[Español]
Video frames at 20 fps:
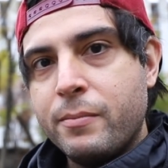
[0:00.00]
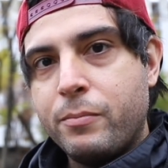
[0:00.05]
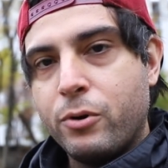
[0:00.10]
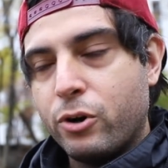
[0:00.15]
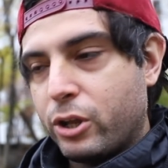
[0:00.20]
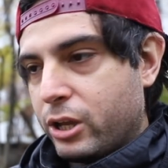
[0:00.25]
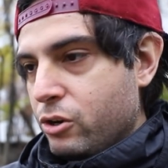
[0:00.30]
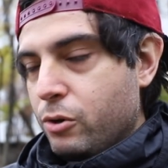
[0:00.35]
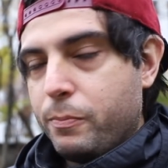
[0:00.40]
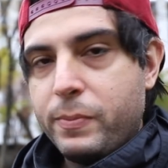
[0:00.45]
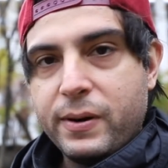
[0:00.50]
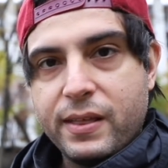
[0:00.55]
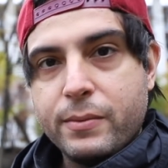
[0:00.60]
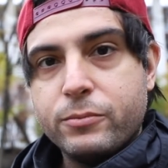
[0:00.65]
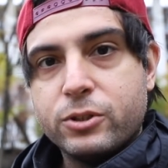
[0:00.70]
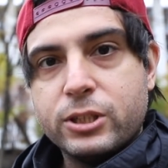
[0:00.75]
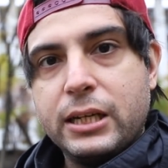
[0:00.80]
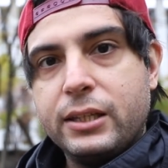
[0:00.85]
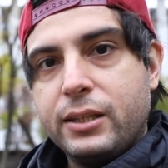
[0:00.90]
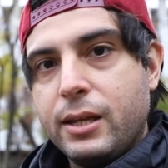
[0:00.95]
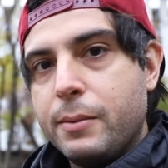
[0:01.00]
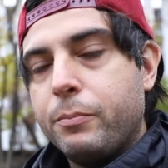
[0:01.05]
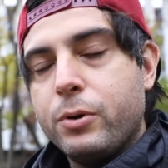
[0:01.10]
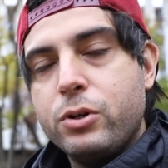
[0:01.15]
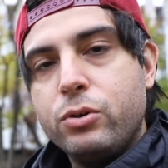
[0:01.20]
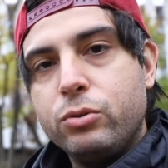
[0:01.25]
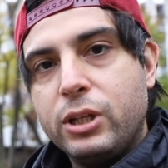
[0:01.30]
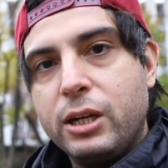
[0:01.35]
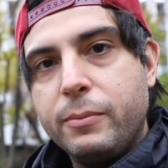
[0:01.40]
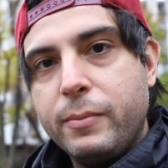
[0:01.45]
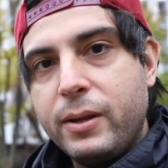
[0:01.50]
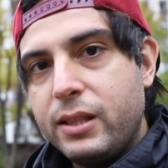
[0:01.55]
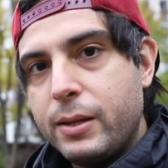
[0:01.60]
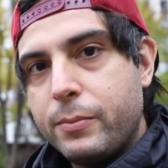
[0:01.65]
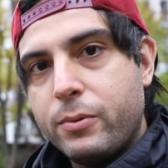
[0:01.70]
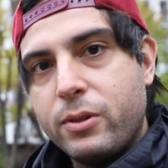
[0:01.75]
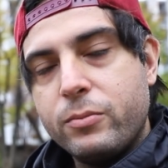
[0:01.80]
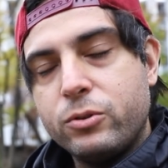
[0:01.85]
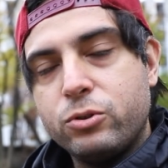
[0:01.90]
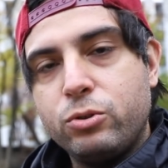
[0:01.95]
porque no perdemos el tiempo
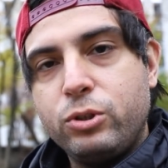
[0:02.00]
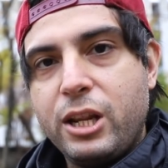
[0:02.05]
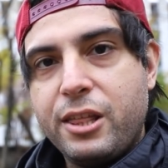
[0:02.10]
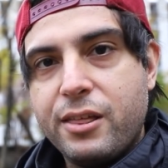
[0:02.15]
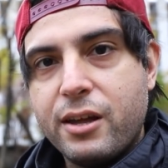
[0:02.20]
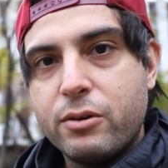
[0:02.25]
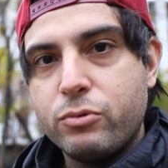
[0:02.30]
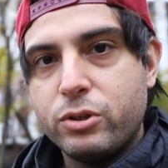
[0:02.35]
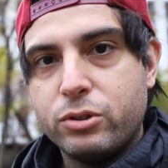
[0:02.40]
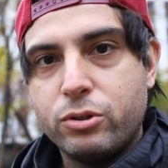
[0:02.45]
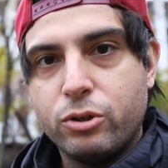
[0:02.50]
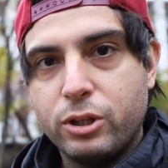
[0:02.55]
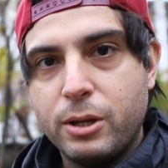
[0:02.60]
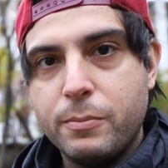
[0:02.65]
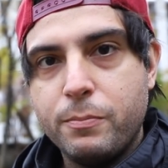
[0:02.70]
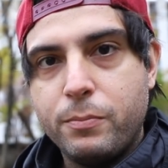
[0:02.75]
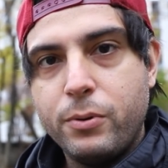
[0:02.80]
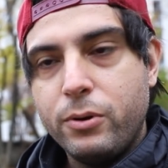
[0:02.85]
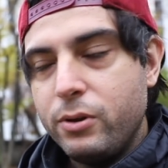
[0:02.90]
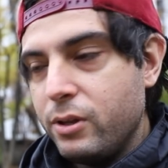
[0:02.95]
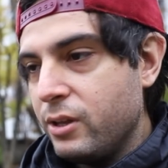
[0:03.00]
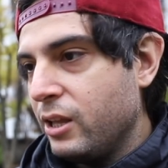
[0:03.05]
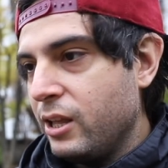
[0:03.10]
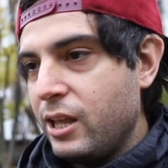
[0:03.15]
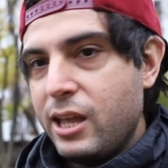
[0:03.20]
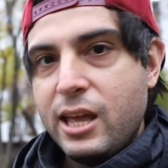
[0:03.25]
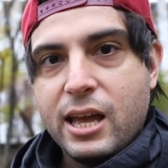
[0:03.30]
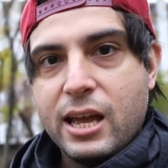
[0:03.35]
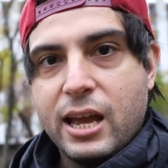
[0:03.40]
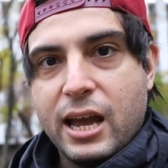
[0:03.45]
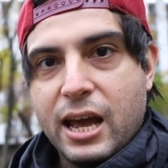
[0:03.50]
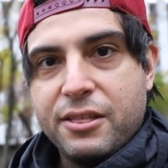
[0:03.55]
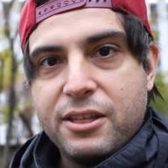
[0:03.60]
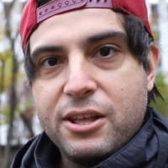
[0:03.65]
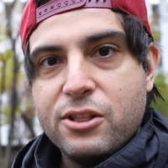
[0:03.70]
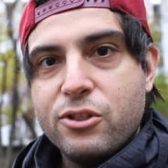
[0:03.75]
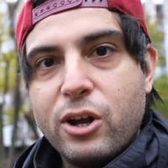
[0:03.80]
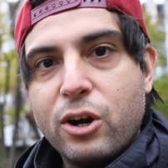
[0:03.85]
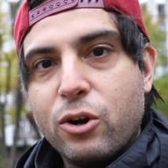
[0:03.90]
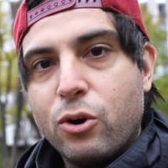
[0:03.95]
inútilmente, podemos utilizar nuestro tiempo eh,
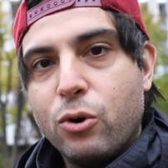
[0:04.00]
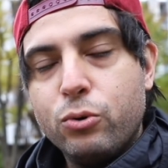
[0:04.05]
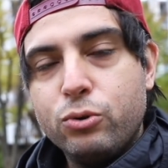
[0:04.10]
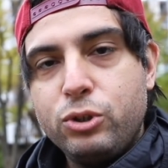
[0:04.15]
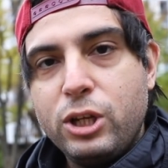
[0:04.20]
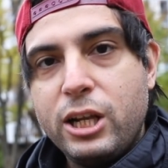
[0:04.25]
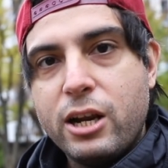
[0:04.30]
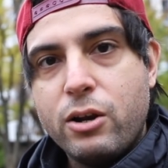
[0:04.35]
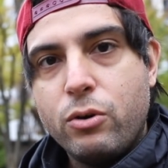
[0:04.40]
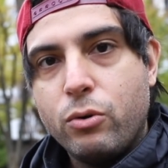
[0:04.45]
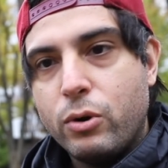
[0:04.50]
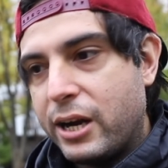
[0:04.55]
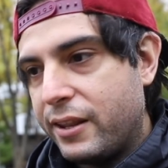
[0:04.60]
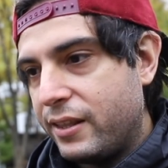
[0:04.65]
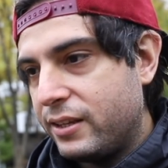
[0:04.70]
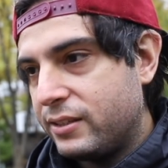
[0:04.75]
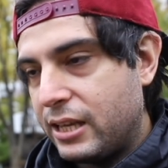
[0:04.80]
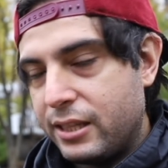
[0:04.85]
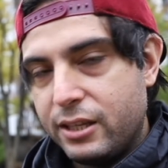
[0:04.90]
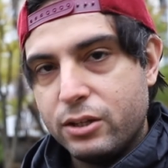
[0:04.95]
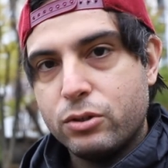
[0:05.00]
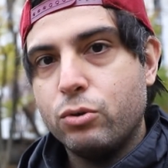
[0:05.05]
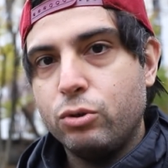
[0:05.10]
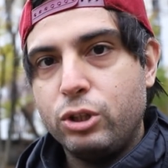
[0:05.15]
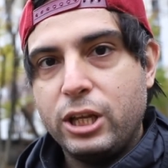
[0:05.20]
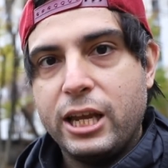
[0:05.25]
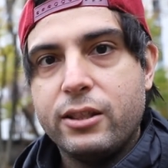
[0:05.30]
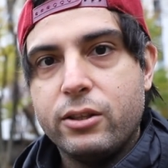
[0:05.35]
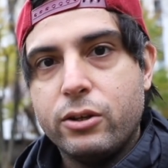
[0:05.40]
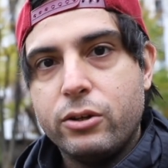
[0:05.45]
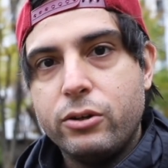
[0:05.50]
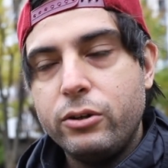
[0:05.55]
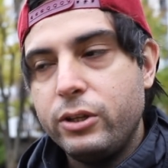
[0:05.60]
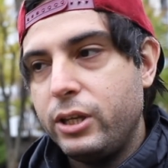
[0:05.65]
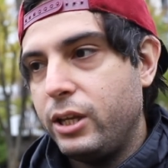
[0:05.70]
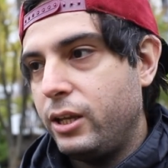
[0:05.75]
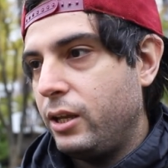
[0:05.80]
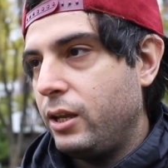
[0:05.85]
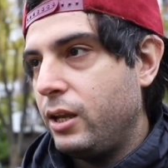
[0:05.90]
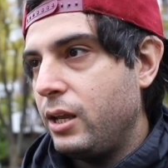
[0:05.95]
haciendo algo útil en lugar de estar discutiendo
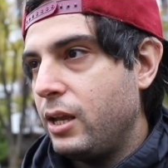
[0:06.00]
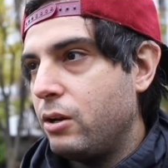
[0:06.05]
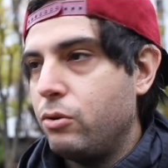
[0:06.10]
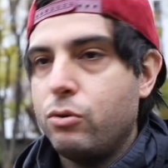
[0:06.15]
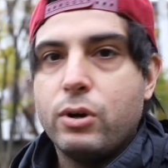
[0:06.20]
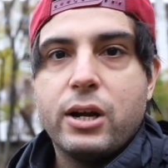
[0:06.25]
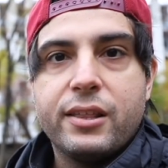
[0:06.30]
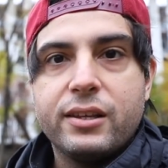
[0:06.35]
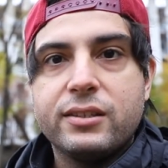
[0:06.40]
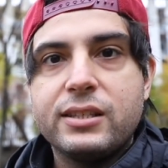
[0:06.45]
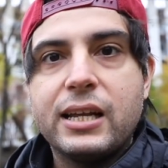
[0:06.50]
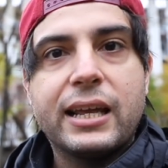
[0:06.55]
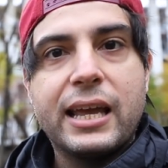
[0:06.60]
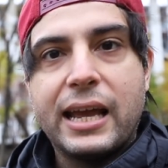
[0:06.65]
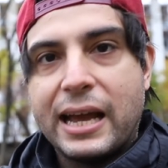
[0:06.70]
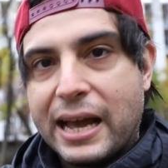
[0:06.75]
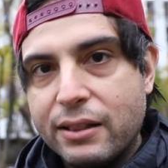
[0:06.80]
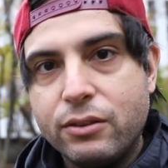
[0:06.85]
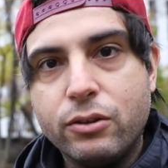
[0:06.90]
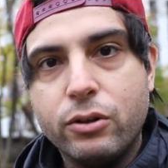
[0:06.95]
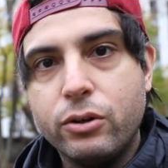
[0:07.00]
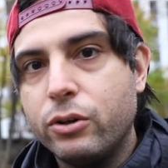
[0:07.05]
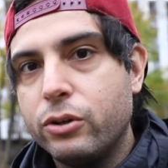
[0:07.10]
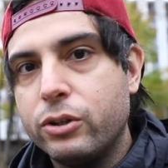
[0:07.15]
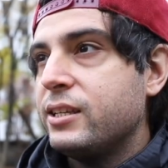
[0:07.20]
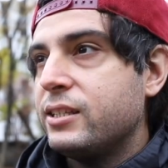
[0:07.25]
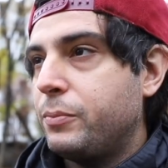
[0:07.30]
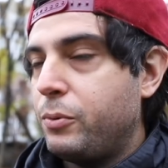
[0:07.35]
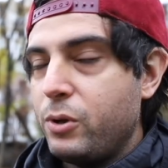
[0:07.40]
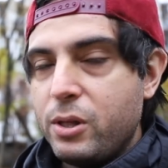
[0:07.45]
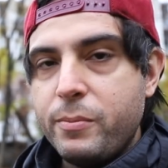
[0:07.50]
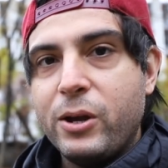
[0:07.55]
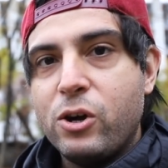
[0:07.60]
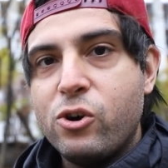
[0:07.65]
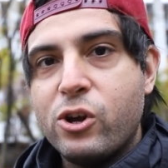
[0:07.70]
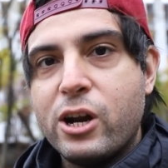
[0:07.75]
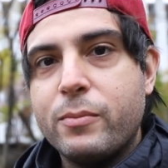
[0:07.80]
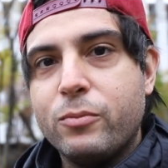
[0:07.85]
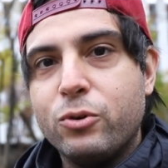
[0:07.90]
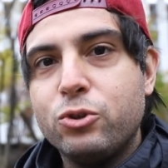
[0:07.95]
¿no? y, en lugar de estar quejándonos. Se puede
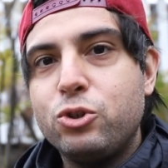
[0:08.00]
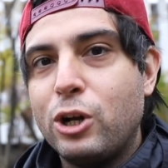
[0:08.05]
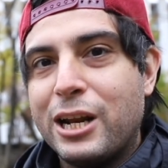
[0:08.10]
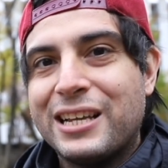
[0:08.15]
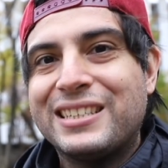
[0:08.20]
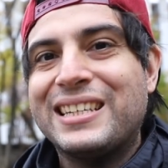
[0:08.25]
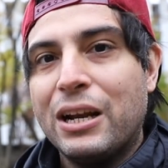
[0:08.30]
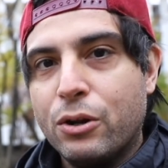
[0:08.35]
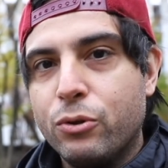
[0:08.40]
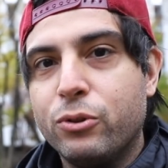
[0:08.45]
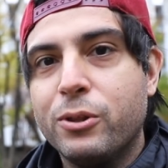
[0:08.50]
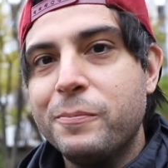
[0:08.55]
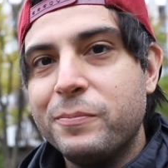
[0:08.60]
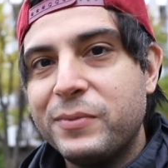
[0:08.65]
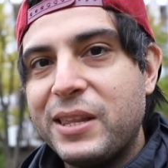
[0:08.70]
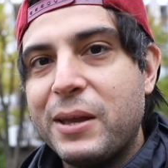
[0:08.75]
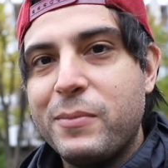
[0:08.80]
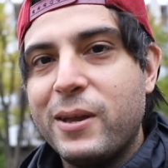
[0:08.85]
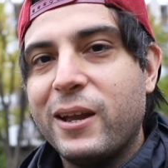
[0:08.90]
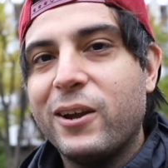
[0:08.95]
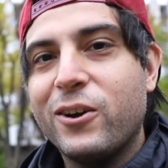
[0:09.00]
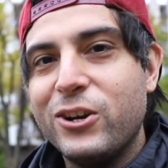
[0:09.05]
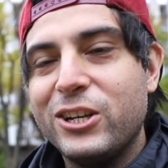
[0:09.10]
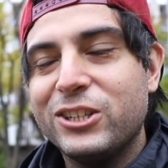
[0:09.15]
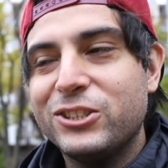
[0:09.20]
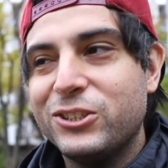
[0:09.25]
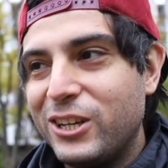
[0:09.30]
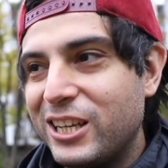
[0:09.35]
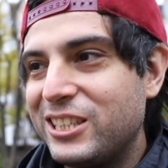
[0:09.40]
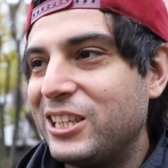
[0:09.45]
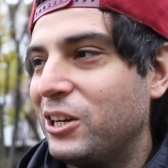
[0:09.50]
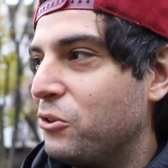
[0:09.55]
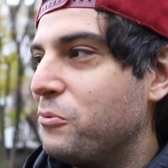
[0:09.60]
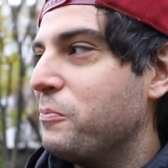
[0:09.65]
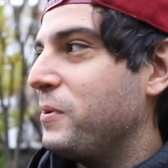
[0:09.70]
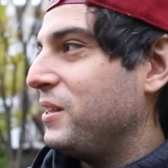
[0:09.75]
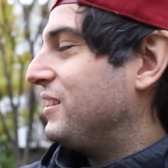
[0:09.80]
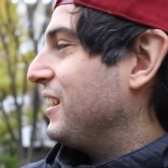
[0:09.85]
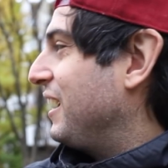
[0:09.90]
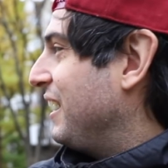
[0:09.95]
mejorar mucho la salud también con eso, la
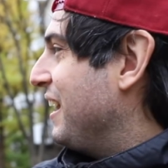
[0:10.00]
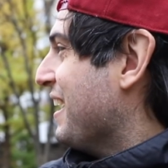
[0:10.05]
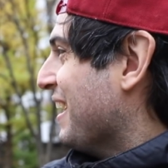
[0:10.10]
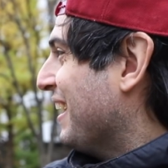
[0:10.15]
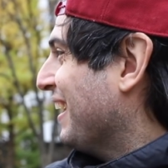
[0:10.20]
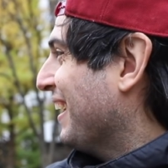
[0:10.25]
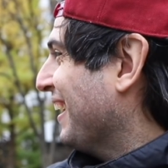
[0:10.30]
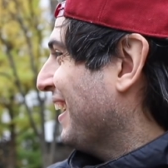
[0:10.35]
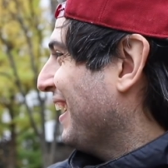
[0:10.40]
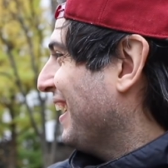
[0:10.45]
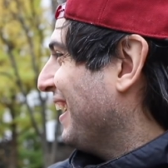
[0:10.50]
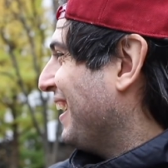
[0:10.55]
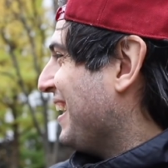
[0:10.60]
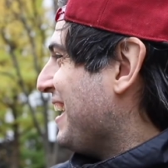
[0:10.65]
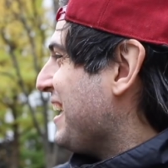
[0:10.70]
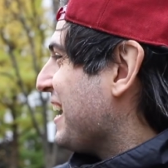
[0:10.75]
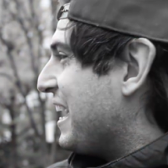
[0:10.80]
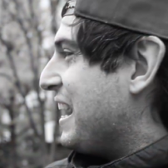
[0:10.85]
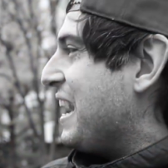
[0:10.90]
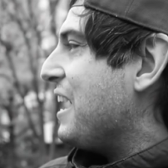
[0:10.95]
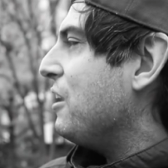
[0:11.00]
salud mental. ¿Qué